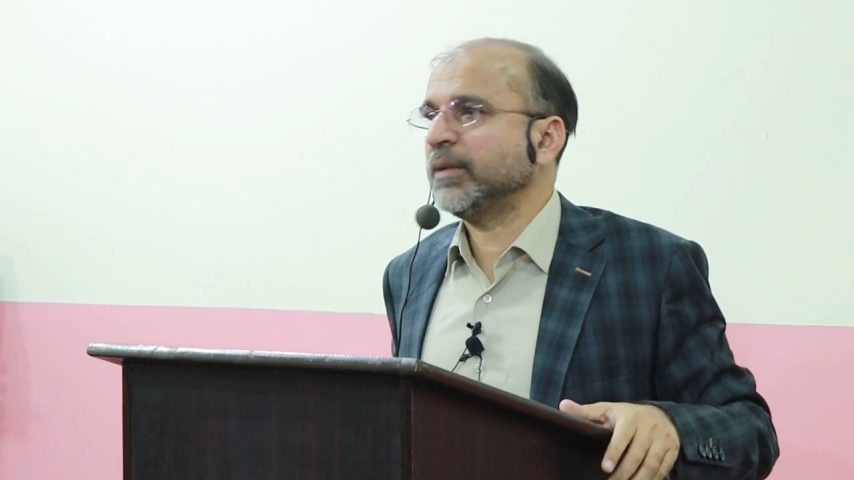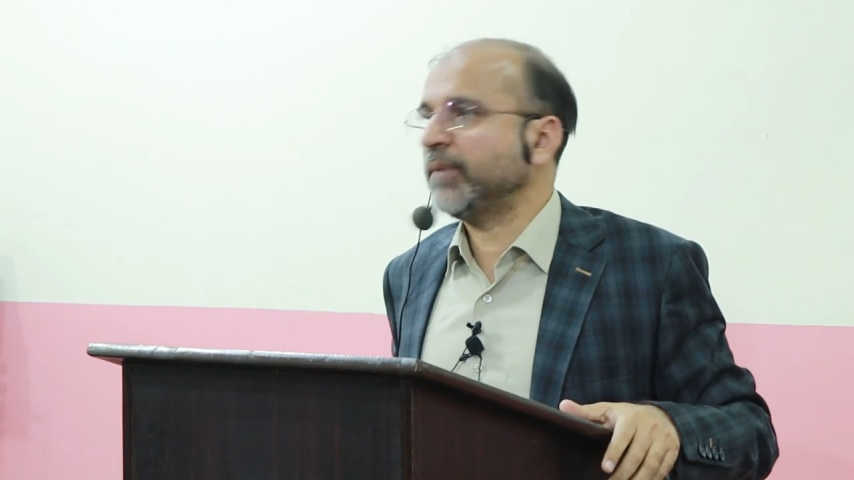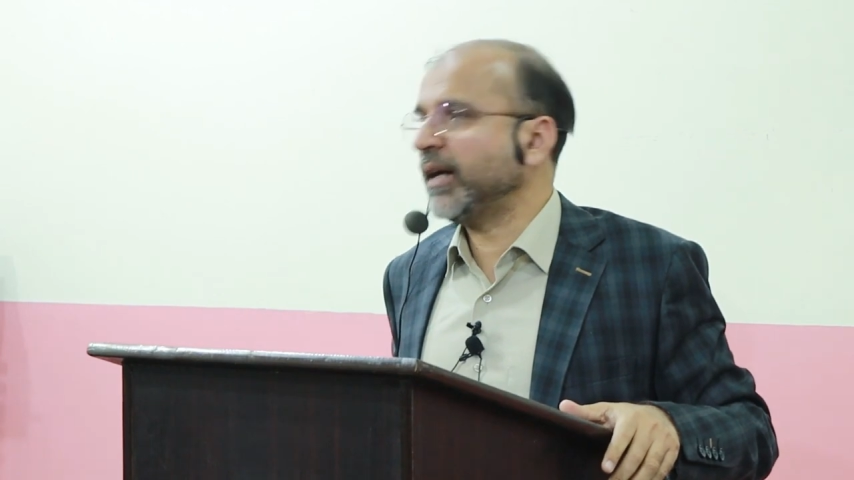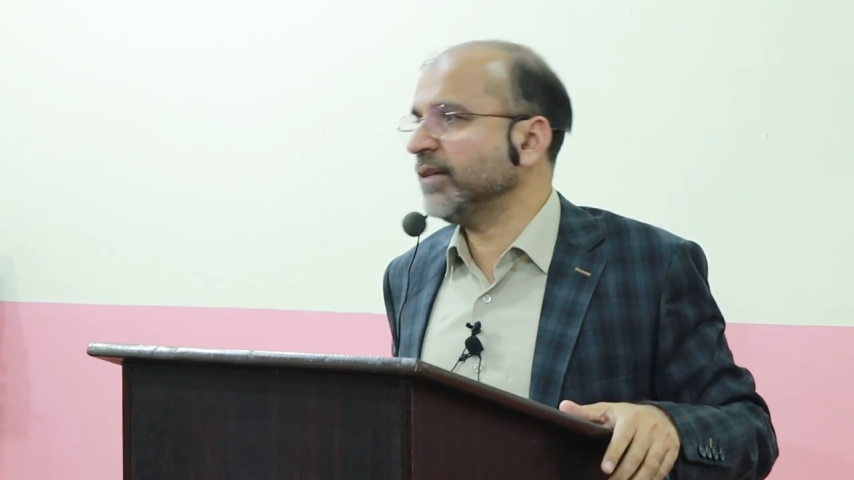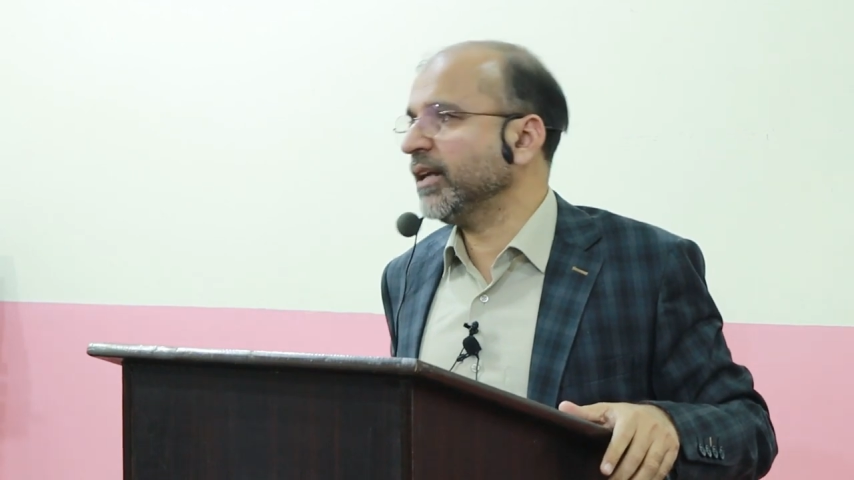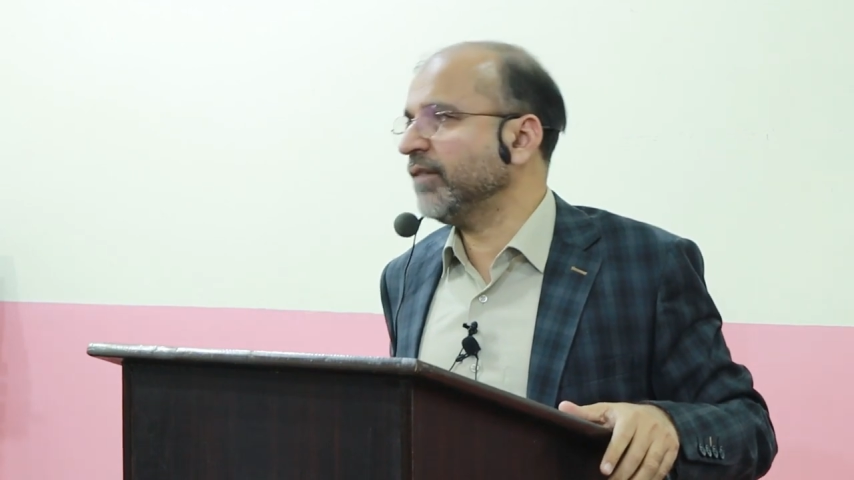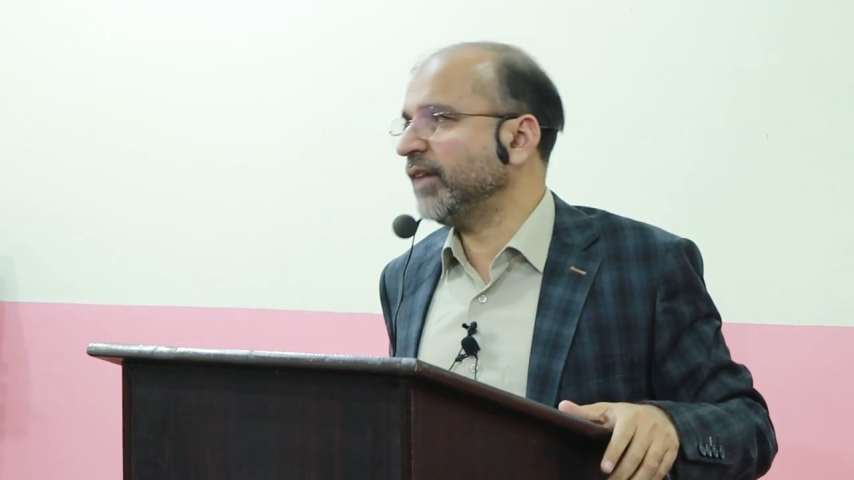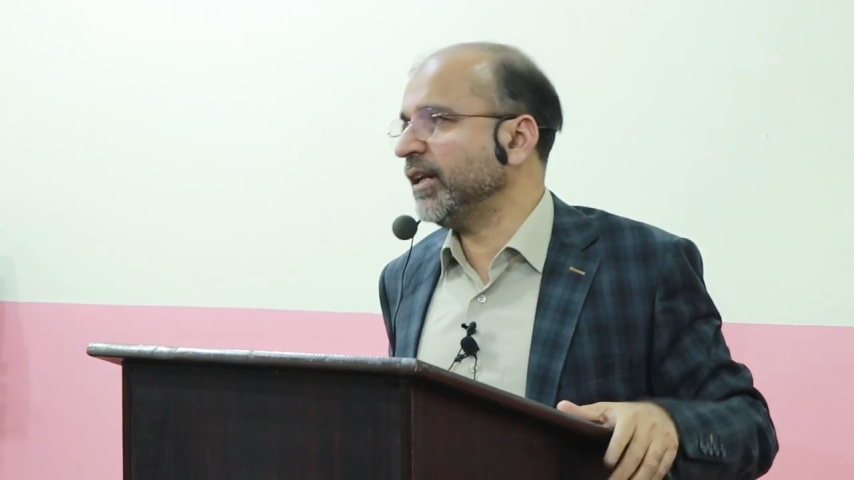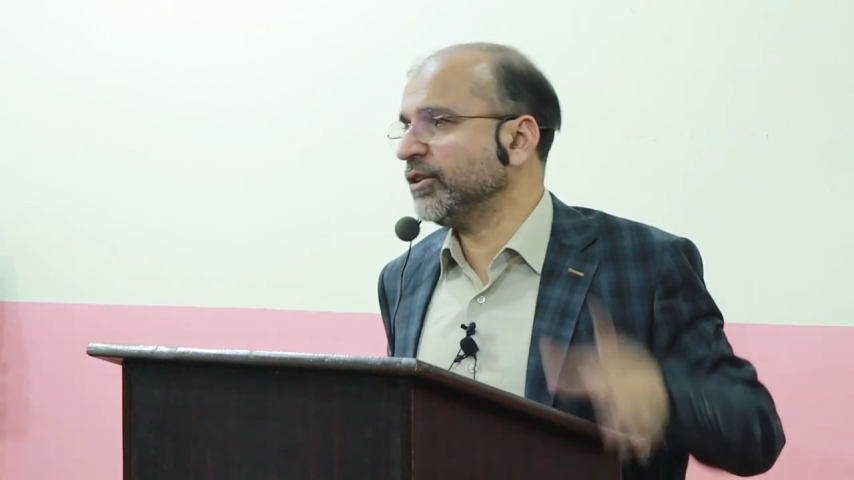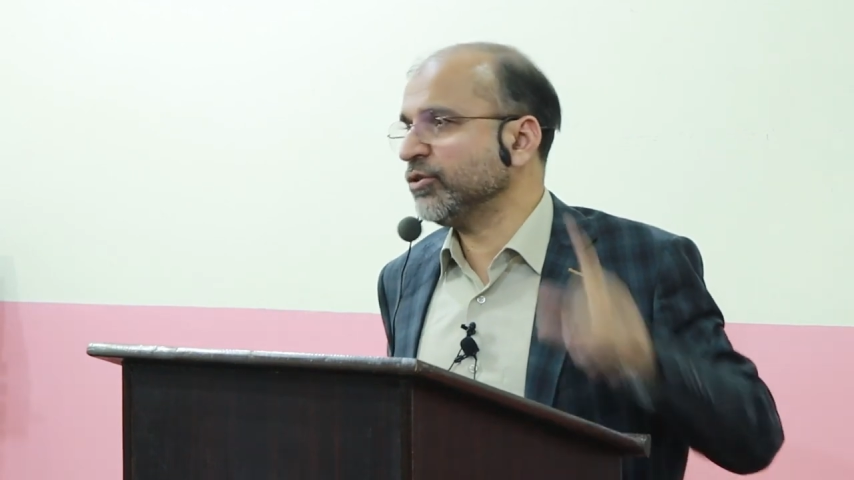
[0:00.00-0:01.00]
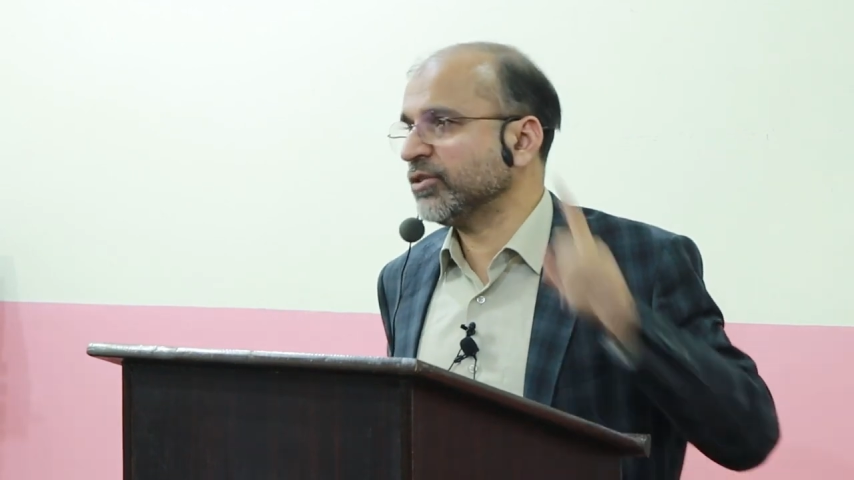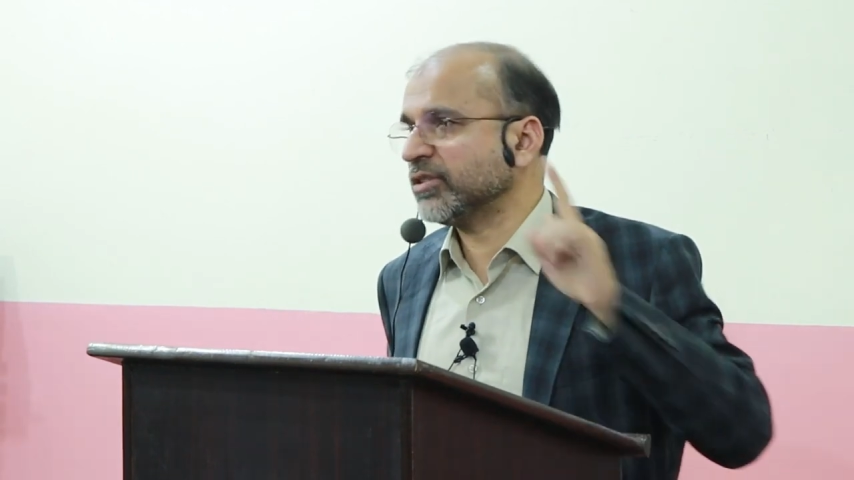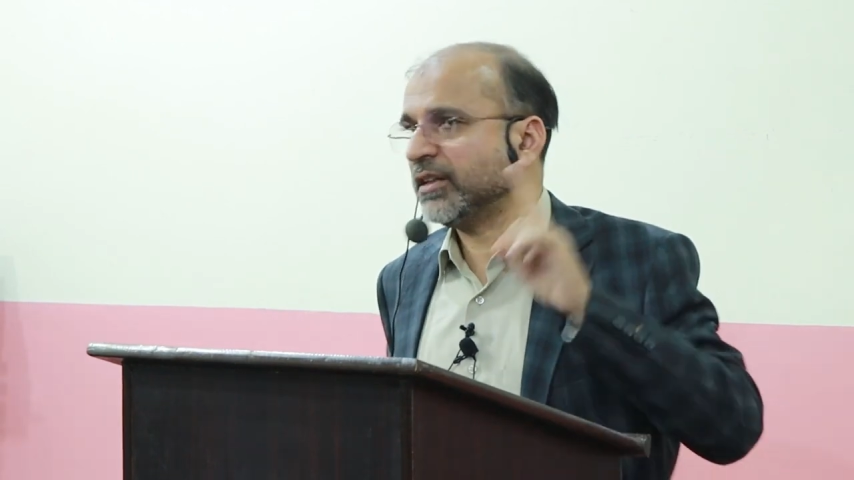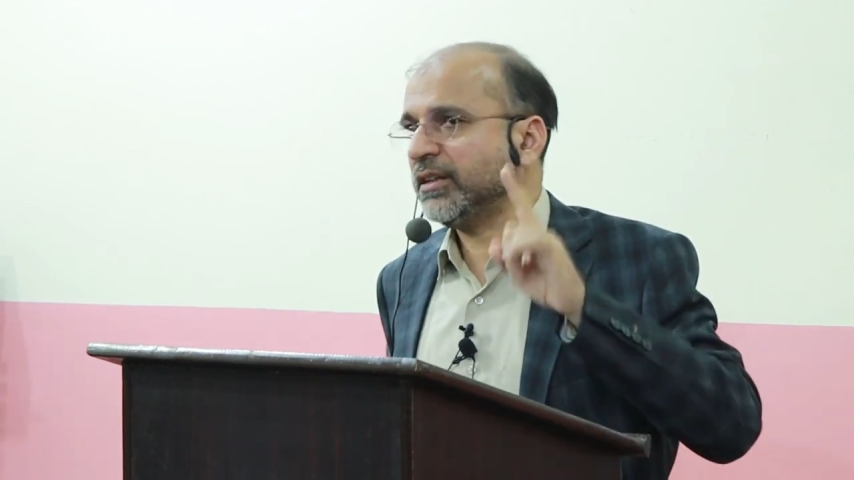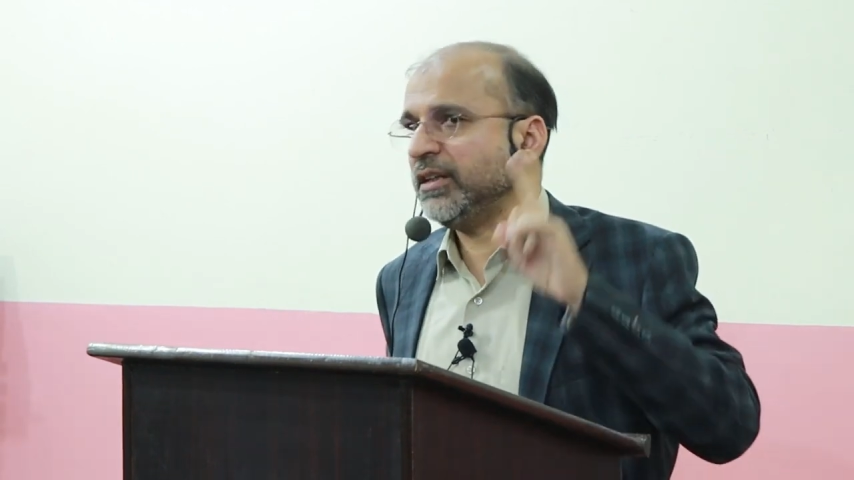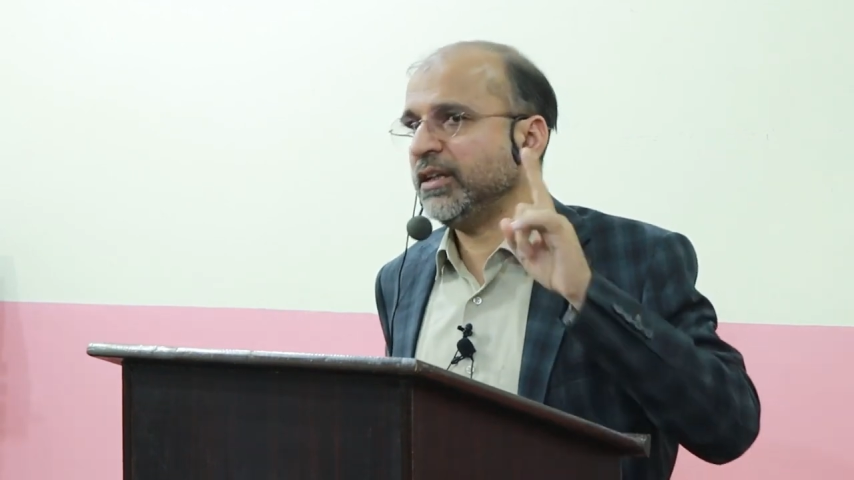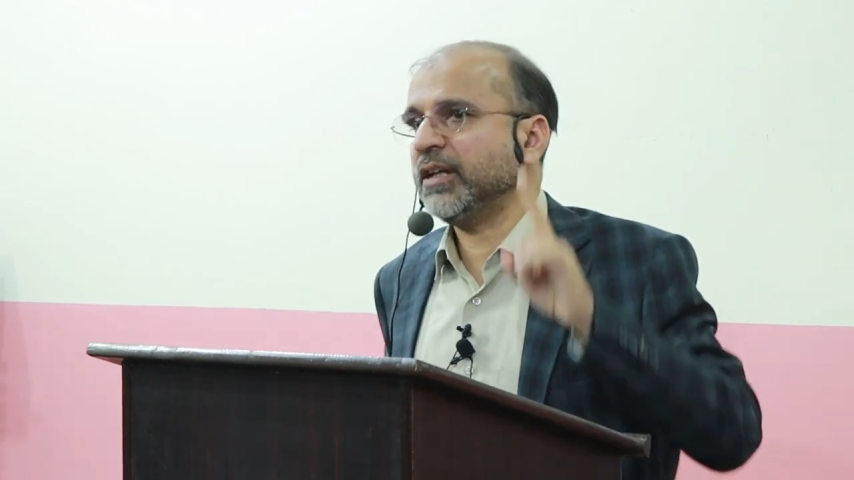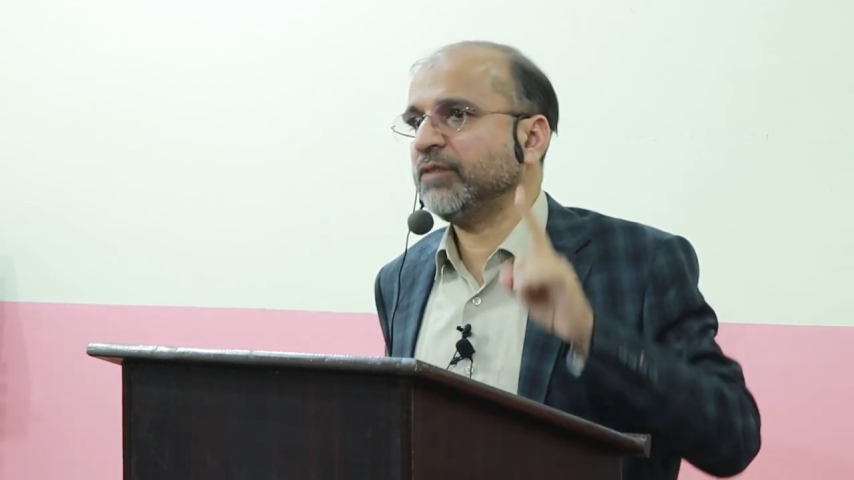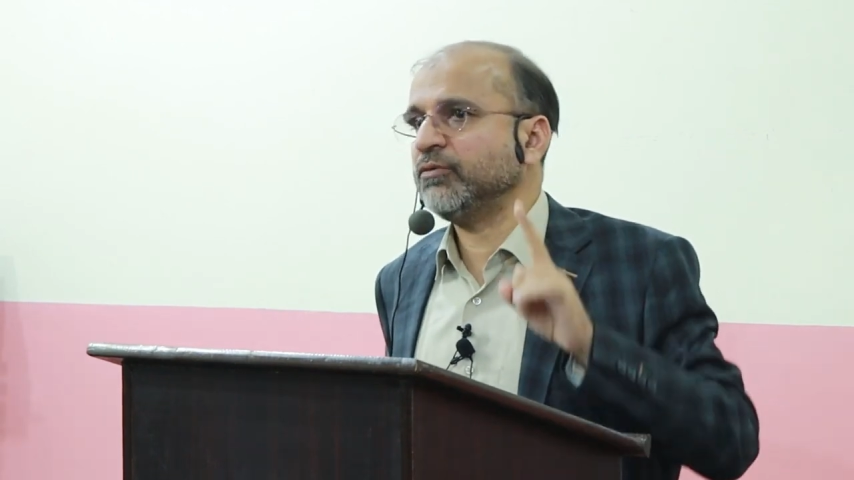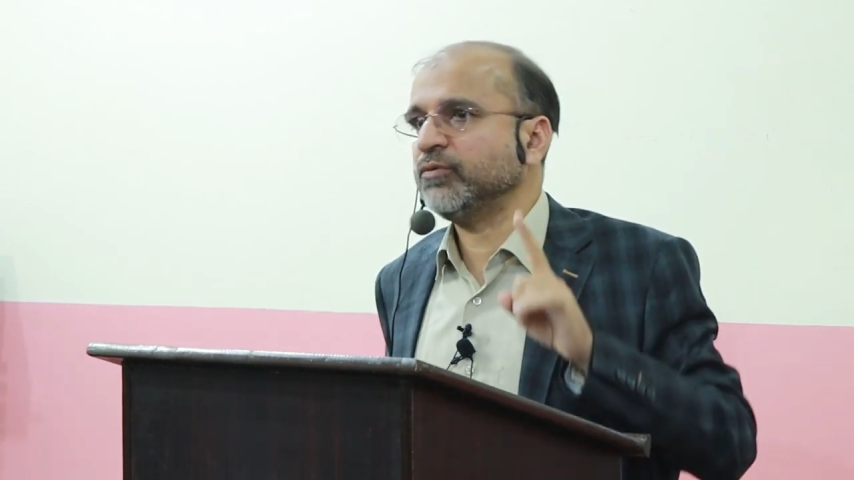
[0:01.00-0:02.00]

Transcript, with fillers: नमाज के हवाले से जो सख्ती है